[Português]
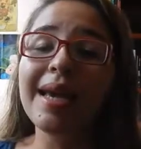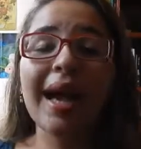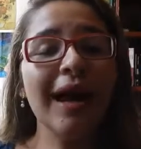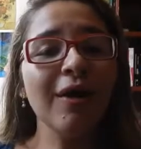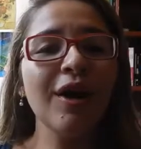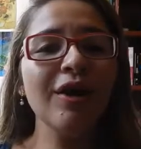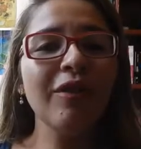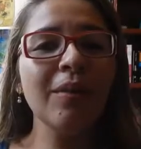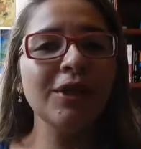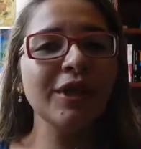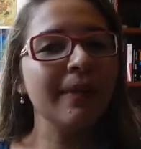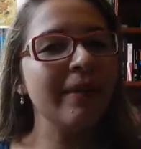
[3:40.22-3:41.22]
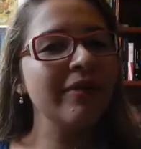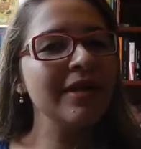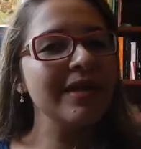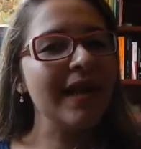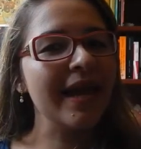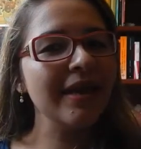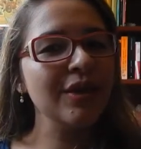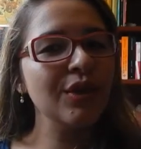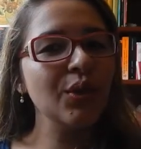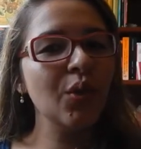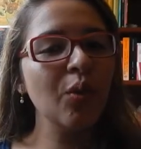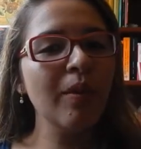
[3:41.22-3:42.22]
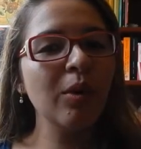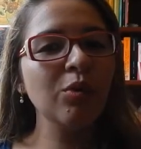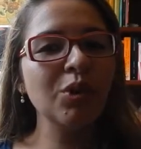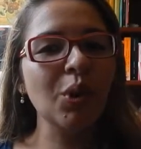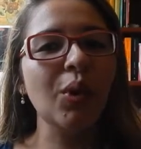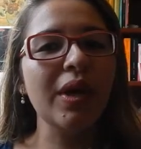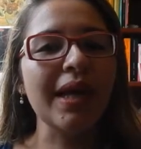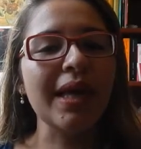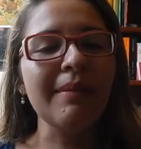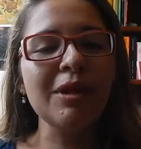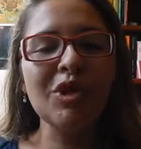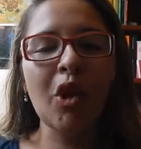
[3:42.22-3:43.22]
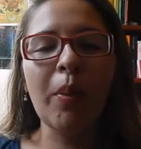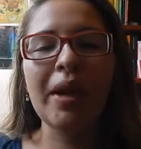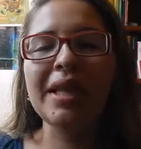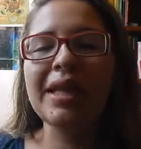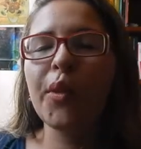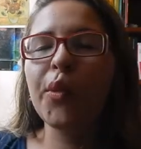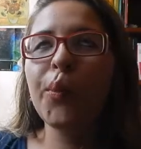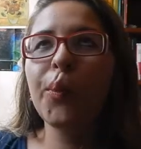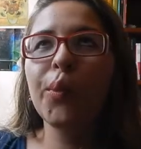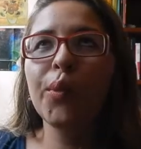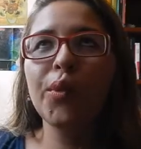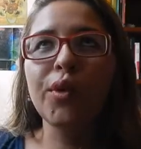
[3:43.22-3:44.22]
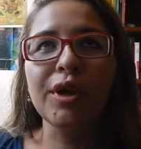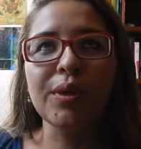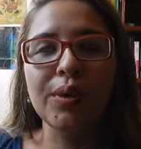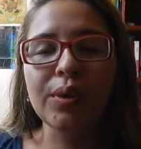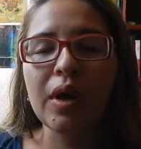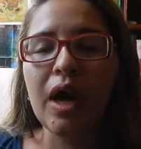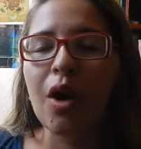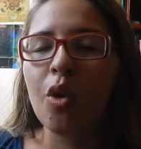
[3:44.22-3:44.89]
Agora eu vou mostrar pra vocês uma autora que me surpreendeu muito,